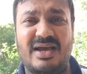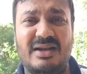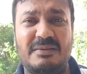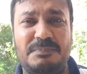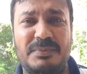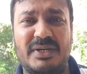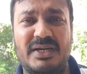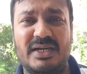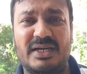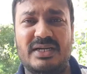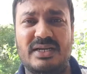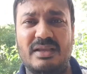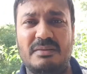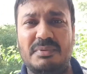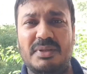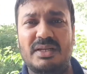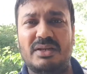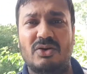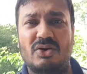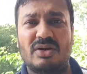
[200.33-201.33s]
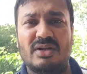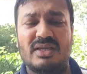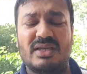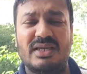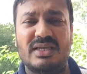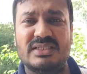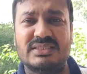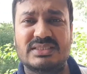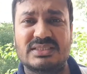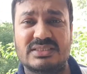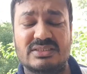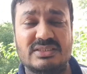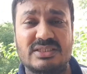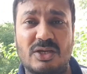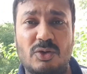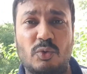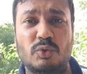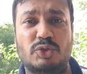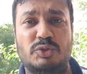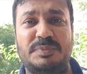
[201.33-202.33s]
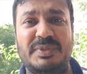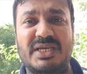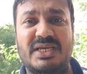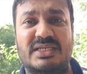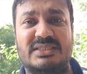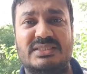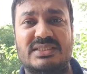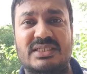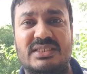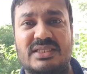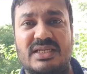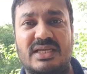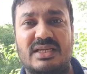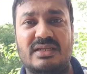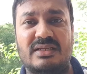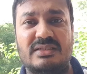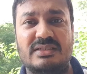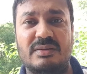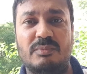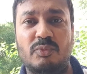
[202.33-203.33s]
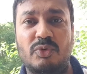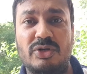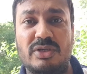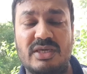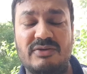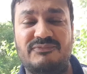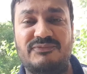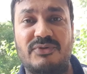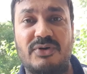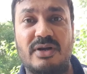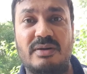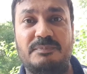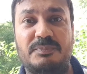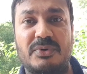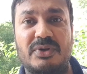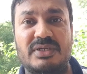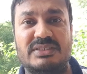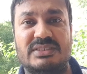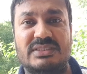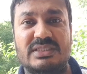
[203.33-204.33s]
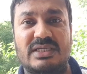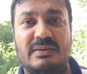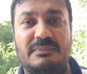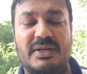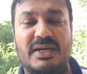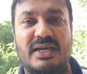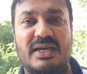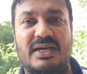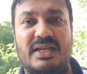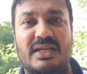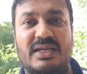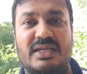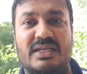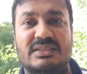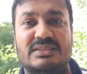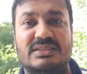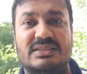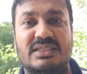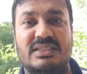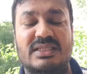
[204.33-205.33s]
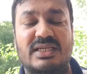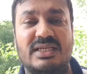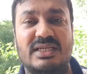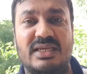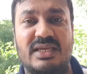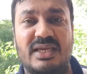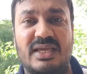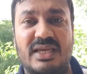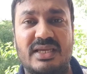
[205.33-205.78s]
अनप्रिडिक्टेबल और इस ये कुछ भी कर सकता है ये मुल्क की फॉरेन पॉलिसी का बेड़ा गर्क कर सकता है ये